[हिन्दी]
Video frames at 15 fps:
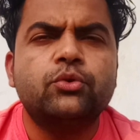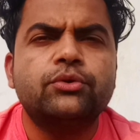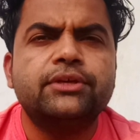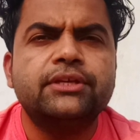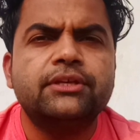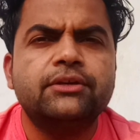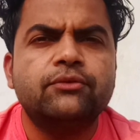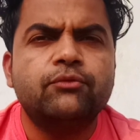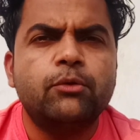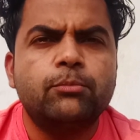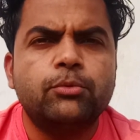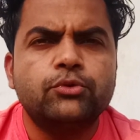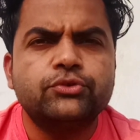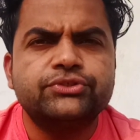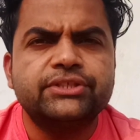को ही वो
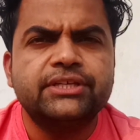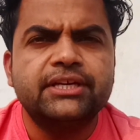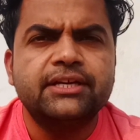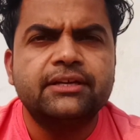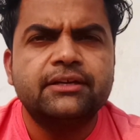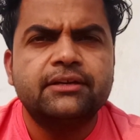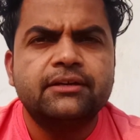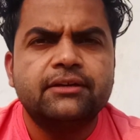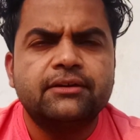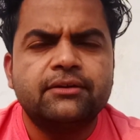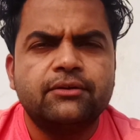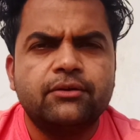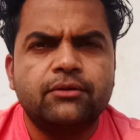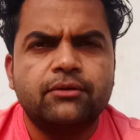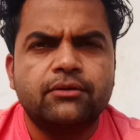पहुँचे हैं
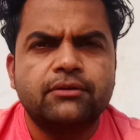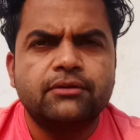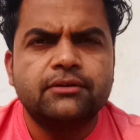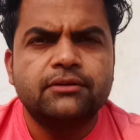और